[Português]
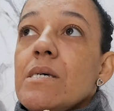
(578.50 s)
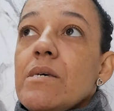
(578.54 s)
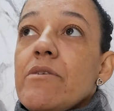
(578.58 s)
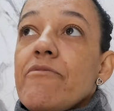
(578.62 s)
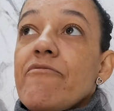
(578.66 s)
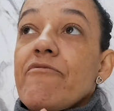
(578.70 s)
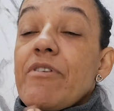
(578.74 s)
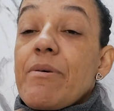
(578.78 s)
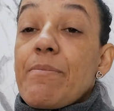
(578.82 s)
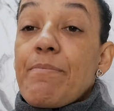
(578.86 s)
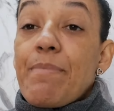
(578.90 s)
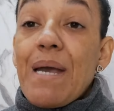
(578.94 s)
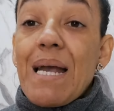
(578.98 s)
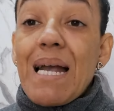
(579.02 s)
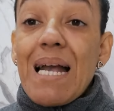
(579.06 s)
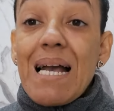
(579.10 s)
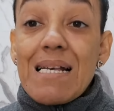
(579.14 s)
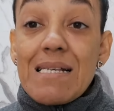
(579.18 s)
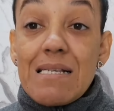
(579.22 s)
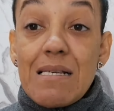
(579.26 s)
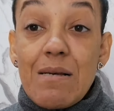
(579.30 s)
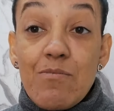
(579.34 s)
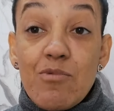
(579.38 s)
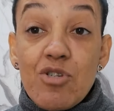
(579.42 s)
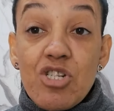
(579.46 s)
vir pegar
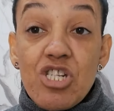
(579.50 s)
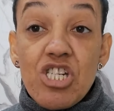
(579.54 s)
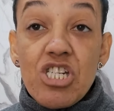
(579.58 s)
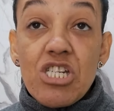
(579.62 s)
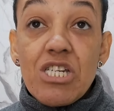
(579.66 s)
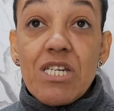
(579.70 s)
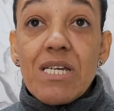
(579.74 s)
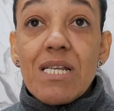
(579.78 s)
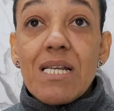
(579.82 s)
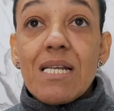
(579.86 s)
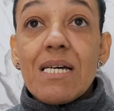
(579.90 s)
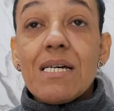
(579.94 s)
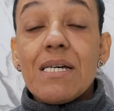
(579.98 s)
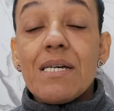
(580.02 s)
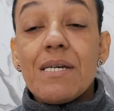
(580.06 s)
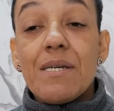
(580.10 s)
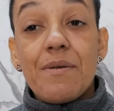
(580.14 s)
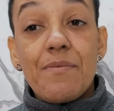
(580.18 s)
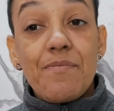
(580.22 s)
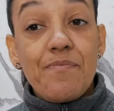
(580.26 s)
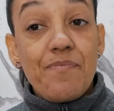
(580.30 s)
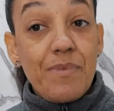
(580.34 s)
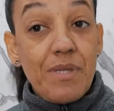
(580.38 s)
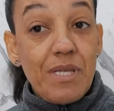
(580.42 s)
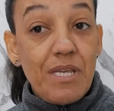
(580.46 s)
essa mochila
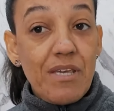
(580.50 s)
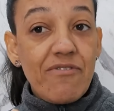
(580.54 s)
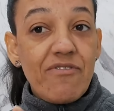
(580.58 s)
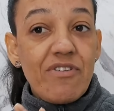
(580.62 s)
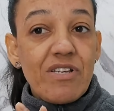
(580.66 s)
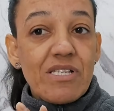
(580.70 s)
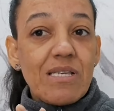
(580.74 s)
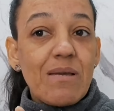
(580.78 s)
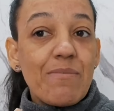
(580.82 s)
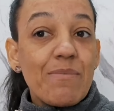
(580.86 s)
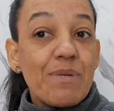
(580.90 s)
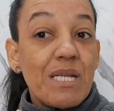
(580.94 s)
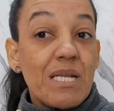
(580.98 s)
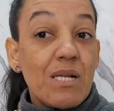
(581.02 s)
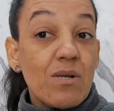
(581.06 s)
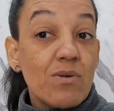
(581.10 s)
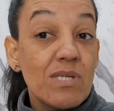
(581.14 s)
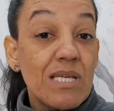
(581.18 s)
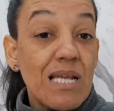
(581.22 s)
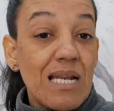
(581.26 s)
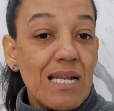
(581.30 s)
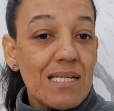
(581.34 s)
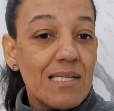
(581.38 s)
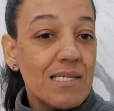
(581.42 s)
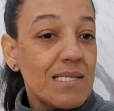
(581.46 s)
e ver se a menina
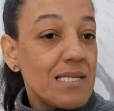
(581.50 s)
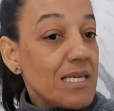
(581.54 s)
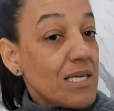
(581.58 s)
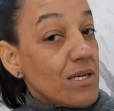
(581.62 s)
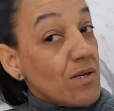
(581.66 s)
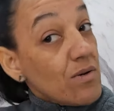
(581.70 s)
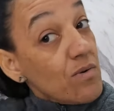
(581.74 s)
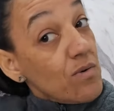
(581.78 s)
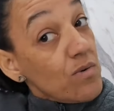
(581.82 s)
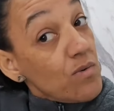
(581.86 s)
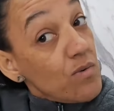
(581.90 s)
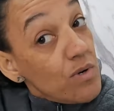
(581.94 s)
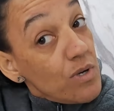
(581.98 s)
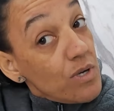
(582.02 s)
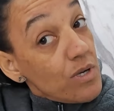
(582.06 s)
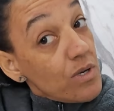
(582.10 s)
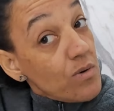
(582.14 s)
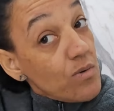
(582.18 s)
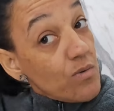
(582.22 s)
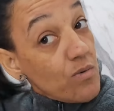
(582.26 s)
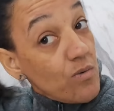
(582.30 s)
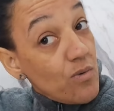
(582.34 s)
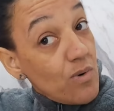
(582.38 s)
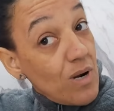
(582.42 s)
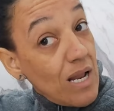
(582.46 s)
usa lacinho
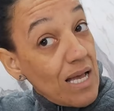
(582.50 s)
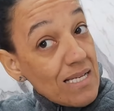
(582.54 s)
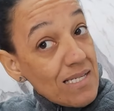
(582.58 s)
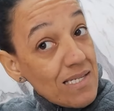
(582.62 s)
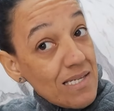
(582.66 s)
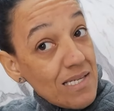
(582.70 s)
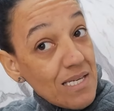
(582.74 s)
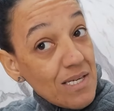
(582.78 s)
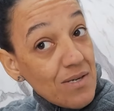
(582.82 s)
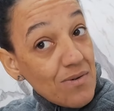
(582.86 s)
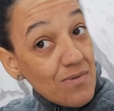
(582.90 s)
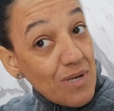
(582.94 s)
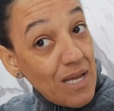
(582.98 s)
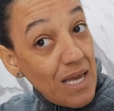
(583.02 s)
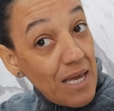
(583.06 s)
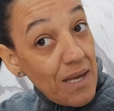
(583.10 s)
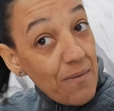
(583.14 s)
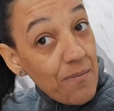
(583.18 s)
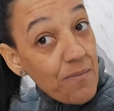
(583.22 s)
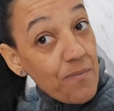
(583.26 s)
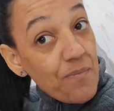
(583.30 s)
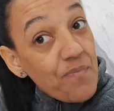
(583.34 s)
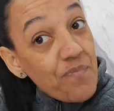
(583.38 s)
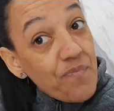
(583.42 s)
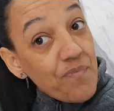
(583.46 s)
com lacinho, né?
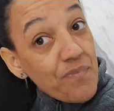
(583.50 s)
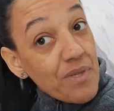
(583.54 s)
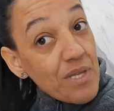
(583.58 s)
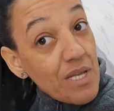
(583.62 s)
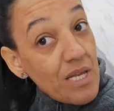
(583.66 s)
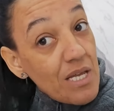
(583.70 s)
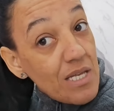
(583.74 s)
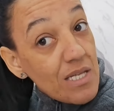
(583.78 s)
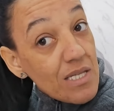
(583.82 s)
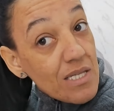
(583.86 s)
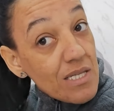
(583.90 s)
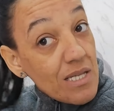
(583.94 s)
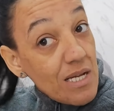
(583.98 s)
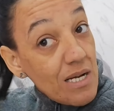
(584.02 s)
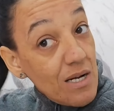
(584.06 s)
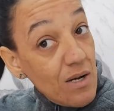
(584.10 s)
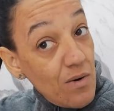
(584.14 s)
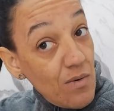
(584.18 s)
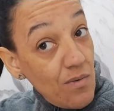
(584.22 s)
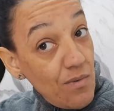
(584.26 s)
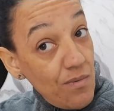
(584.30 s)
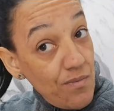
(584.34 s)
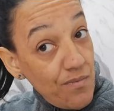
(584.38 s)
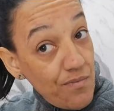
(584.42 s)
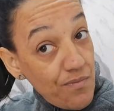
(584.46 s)

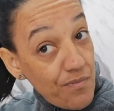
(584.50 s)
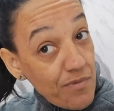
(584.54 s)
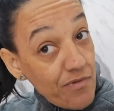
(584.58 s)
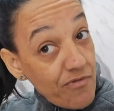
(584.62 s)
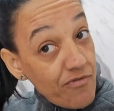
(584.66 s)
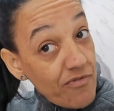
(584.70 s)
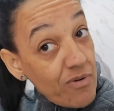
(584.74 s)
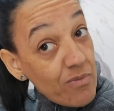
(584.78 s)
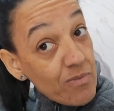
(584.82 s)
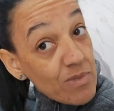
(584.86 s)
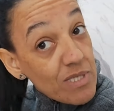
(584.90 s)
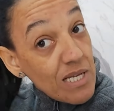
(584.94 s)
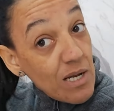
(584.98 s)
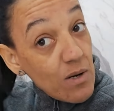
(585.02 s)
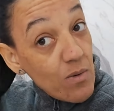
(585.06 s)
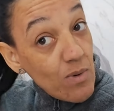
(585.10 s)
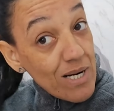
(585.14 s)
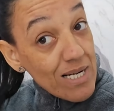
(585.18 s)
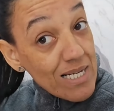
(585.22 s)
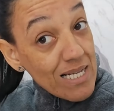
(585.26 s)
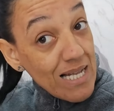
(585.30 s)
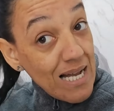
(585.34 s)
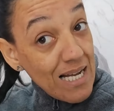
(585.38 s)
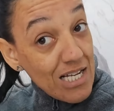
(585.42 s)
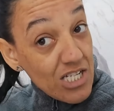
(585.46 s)
Então, vamos
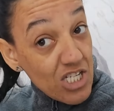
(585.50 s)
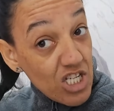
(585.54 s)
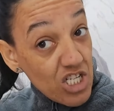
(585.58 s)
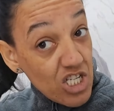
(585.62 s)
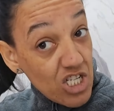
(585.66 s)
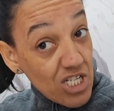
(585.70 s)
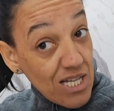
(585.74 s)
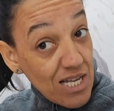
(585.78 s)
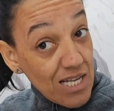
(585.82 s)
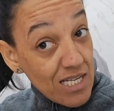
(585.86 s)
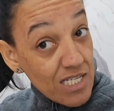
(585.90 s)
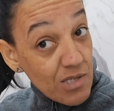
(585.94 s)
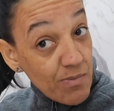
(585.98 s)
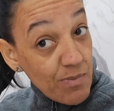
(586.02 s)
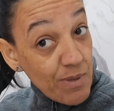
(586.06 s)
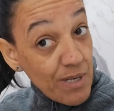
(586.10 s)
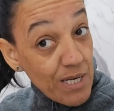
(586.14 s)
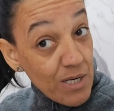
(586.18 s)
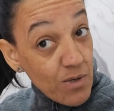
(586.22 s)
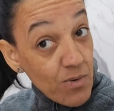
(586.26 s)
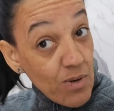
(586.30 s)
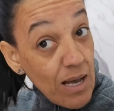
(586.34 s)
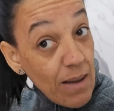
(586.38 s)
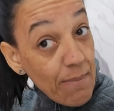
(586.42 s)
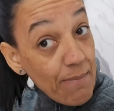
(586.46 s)
aguardar. A gente tá
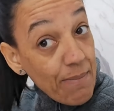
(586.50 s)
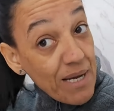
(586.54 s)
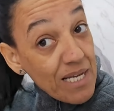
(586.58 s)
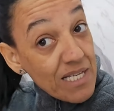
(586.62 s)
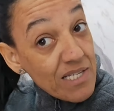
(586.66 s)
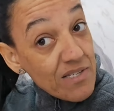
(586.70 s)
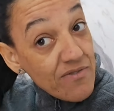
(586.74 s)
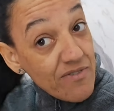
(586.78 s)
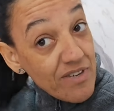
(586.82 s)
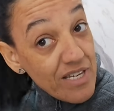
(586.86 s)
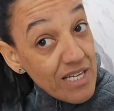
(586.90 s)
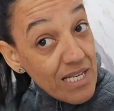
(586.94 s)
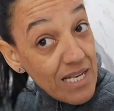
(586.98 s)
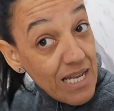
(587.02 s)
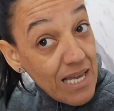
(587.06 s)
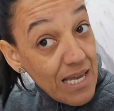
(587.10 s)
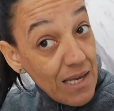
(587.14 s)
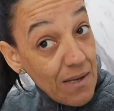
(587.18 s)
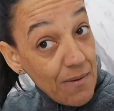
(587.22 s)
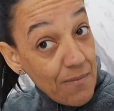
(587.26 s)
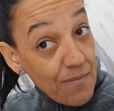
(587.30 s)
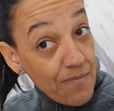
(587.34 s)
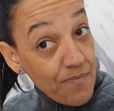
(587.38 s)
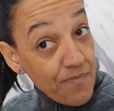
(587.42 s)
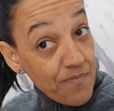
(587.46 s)
esperando o rapaz vir, né?
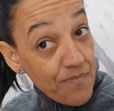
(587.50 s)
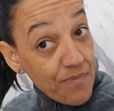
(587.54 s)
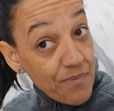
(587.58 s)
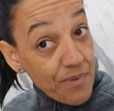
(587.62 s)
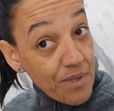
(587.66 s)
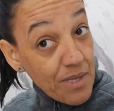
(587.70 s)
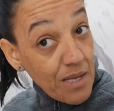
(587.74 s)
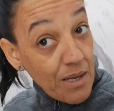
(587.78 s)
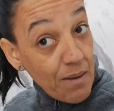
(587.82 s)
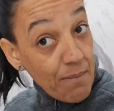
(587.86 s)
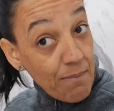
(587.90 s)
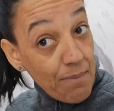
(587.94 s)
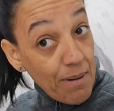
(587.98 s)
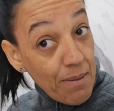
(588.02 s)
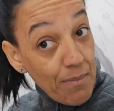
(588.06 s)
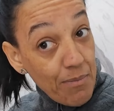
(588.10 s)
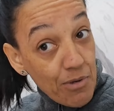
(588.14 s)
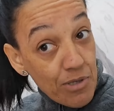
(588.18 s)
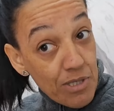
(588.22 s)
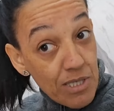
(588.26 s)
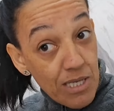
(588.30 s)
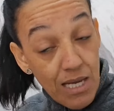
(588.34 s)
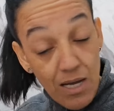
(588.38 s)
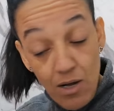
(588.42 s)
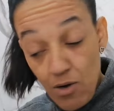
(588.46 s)
para
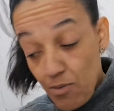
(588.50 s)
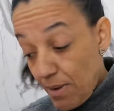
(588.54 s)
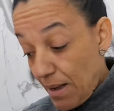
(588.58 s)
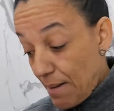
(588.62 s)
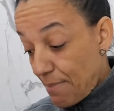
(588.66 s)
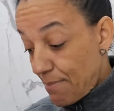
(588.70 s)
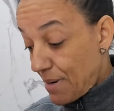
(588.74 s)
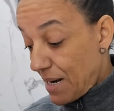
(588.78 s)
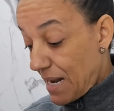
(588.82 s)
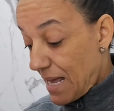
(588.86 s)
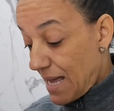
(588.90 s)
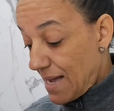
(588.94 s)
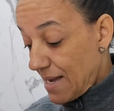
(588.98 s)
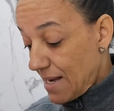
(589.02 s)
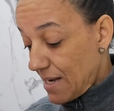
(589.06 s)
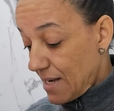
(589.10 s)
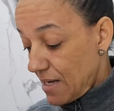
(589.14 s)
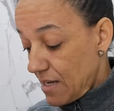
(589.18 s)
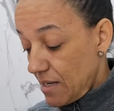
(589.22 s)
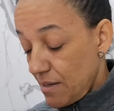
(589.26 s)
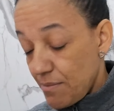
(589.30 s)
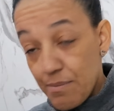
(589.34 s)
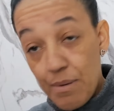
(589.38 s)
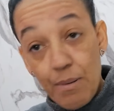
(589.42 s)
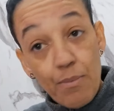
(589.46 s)
poder arrumar a
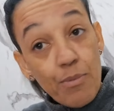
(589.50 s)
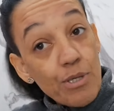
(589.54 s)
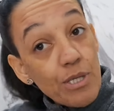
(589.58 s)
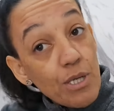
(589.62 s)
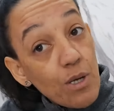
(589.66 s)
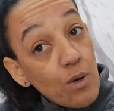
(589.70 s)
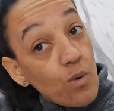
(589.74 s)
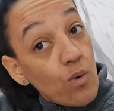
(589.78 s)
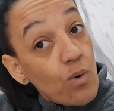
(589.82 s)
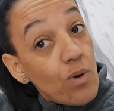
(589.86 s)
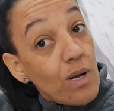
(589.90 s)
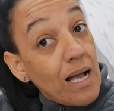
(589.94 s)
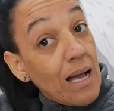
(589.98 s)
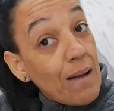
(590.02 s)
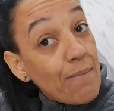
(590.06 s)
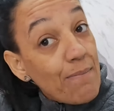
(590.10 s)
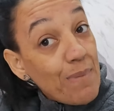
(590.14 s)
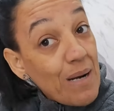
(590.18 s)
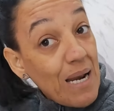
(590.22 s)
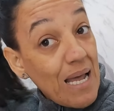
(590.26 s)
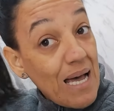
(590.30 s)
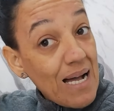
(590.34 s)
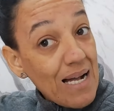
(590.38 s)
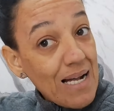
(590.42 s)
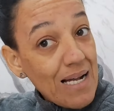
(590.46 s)
placa, para poder colocar a
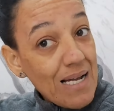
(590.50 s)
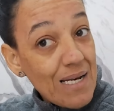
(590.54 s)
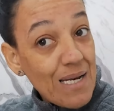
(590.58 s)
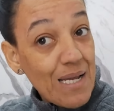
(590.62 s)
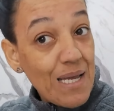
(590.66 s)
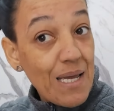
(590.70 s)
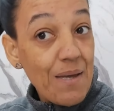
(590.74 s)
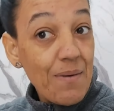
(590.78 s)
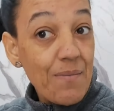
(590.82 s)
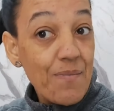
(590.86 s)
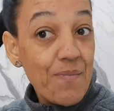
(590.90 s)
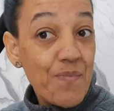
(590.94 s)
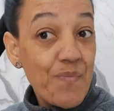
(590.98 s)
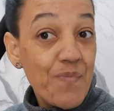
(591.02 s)
placa, né?